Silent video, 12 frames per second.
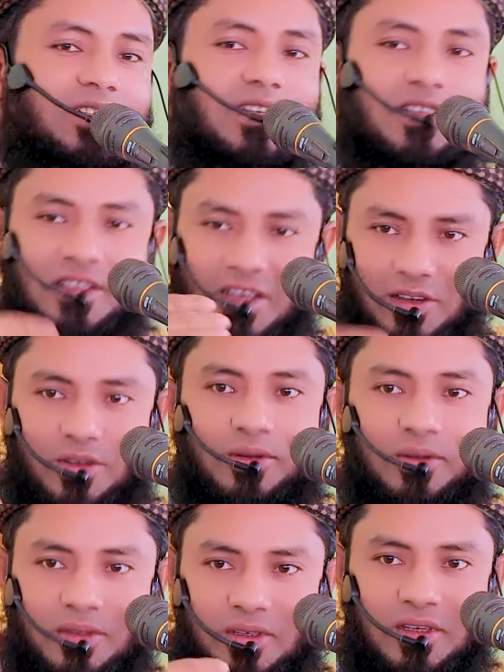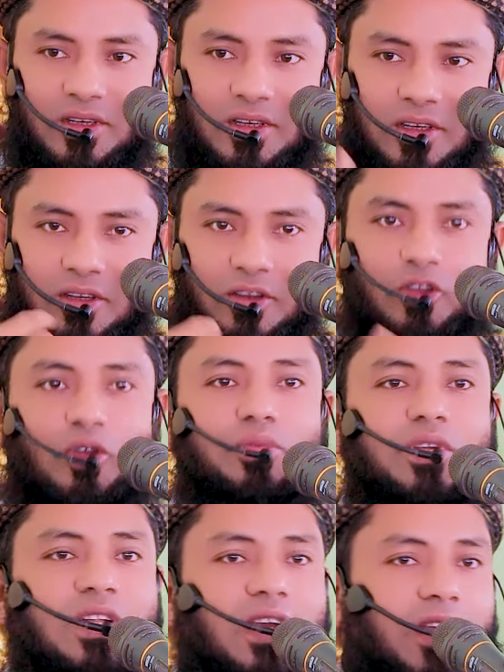আস্তে আস্তে আলো
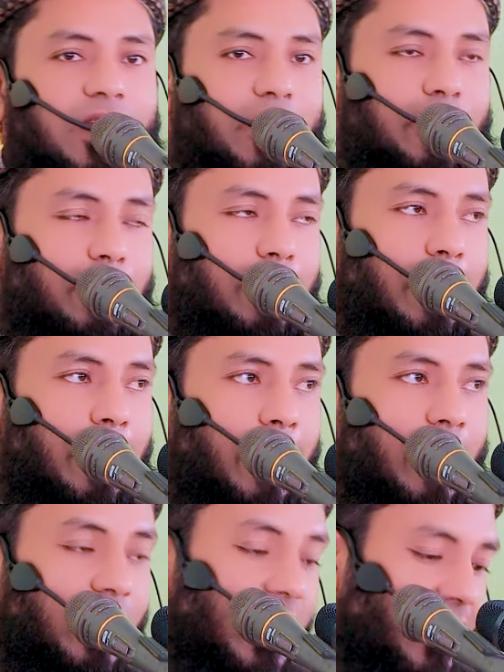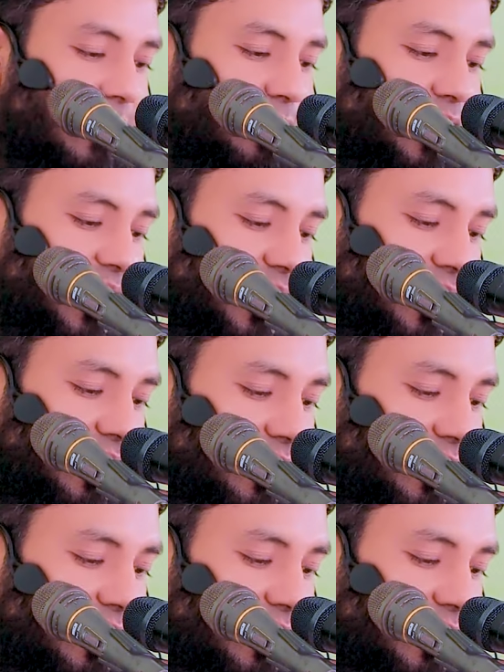কমতে থাকে আল্লাহ বলেন